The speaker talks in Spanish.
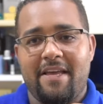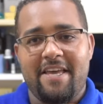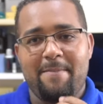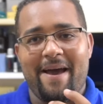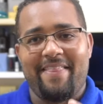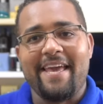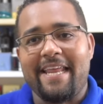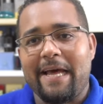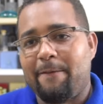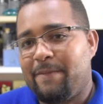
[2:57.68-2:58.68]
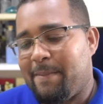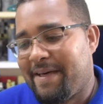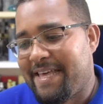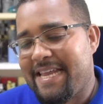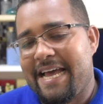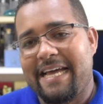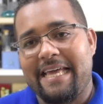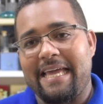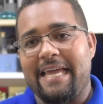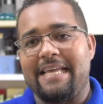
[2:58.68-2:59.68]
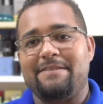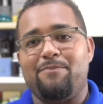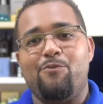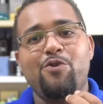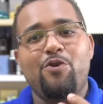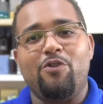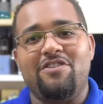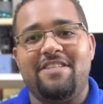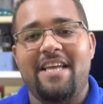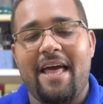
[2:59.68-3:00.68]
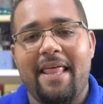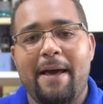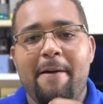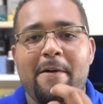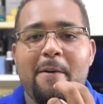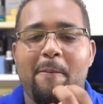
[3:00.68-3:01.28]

eh, madera, una madera que es muy codiciada,